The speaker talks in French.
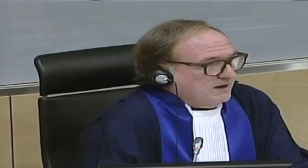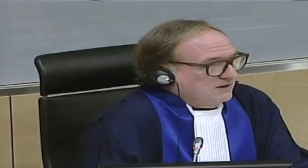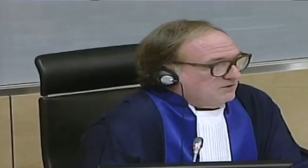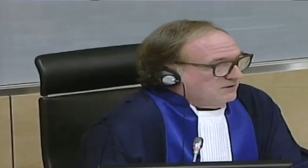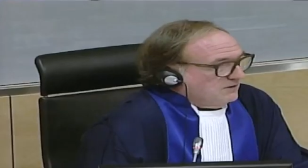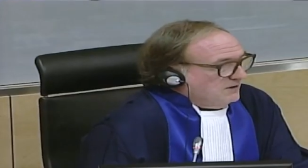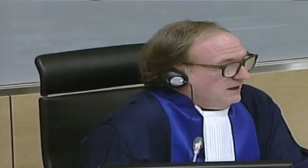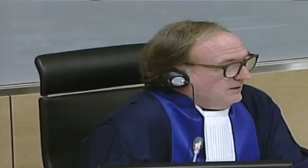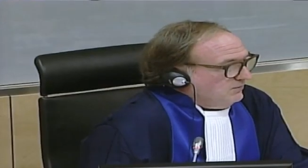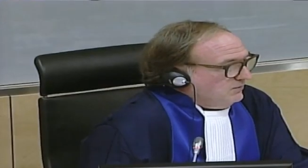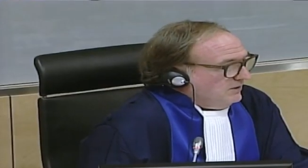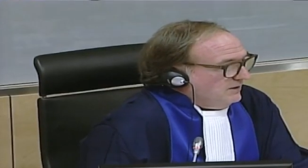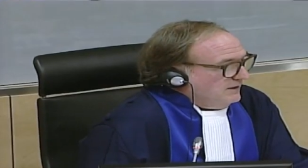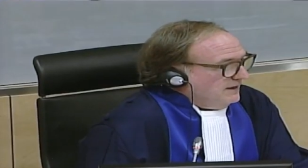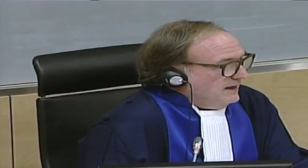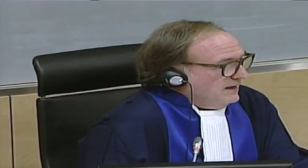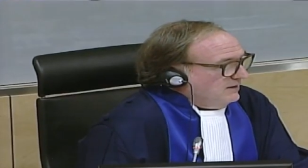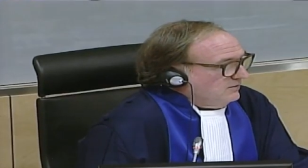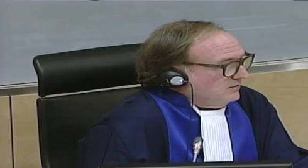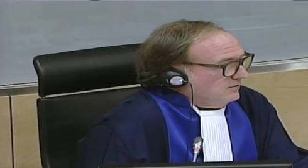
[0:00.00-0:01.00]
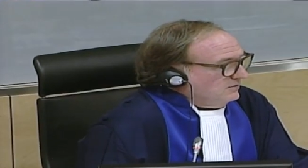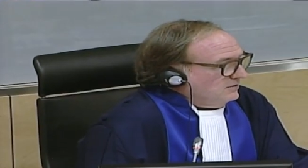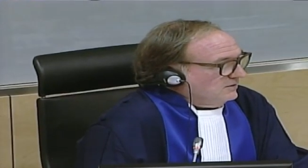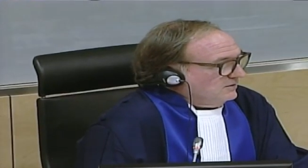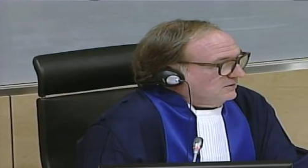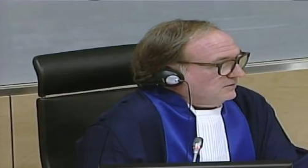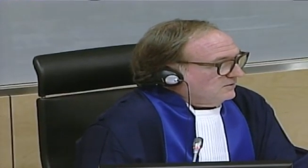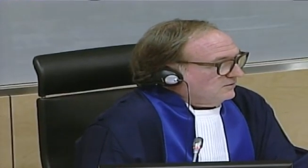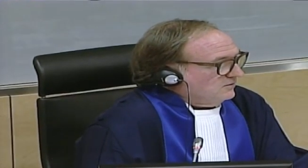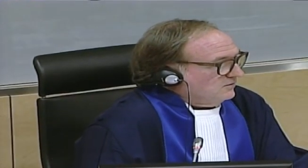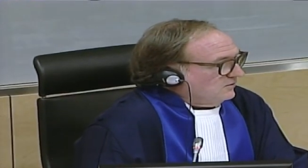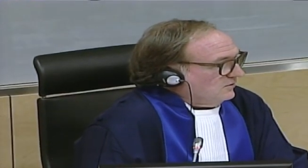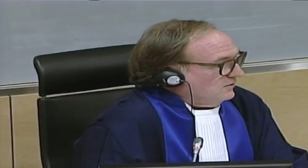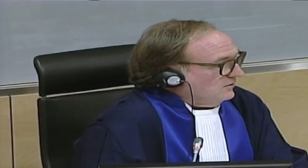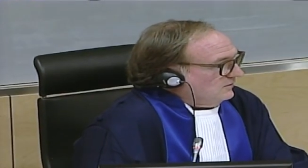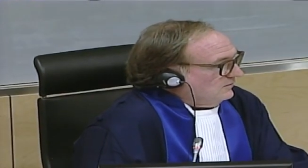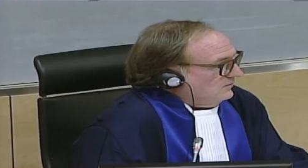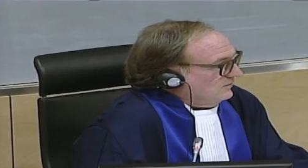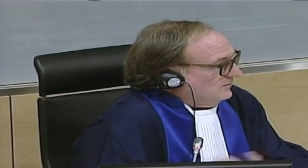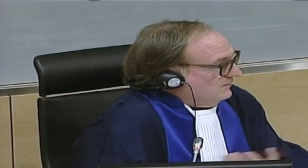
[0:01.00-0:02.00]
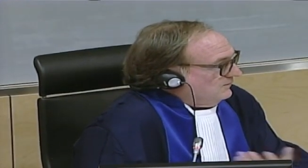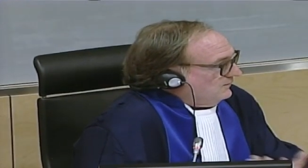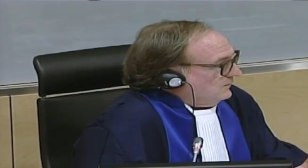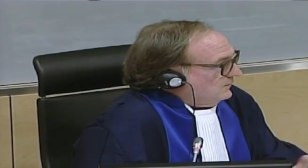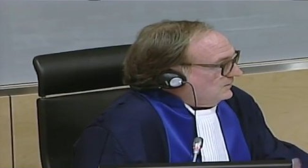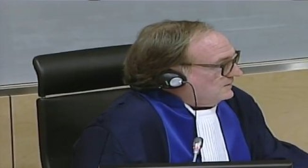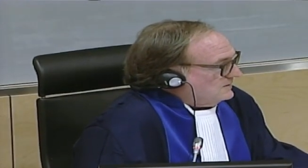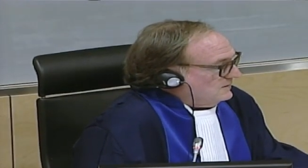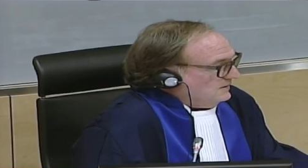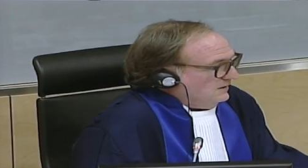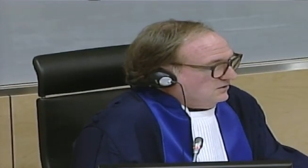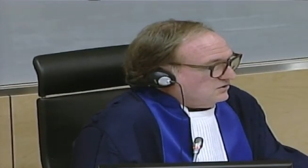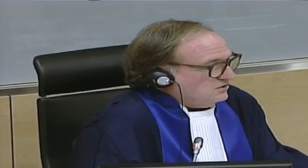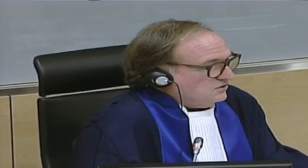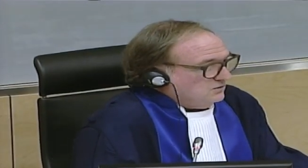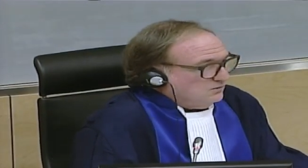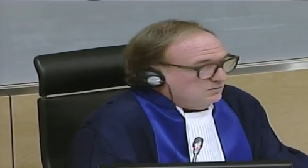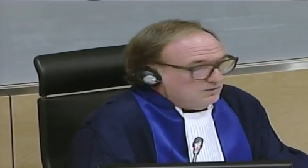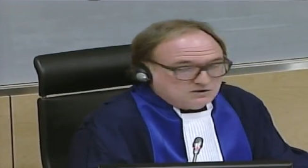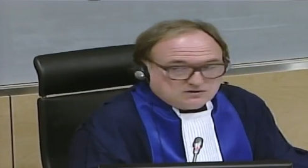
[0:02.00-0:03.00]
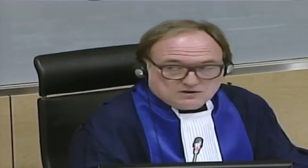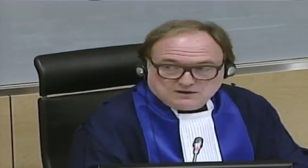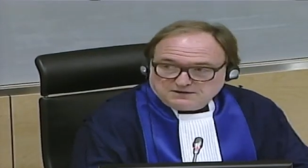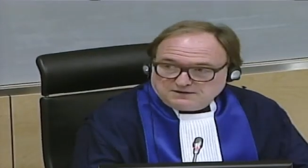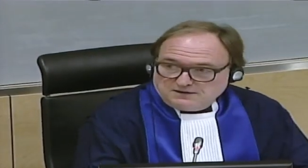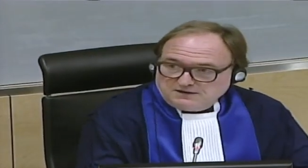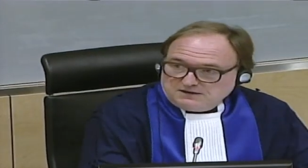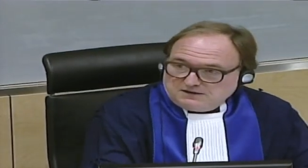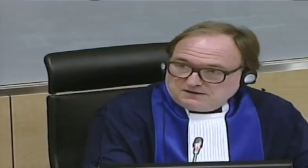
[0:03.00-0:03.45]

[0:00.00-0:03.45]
de Tombouctou, au Mali, Touareg, de la